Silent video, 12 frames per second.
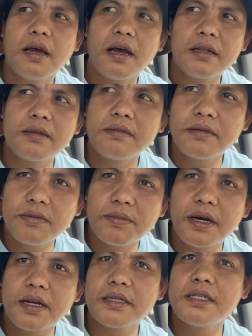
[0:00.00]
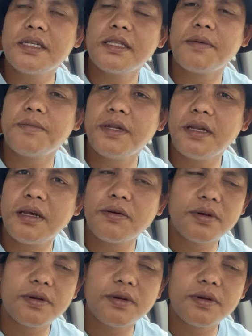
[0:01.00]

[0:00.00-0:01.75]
At yung mga resita, binili ko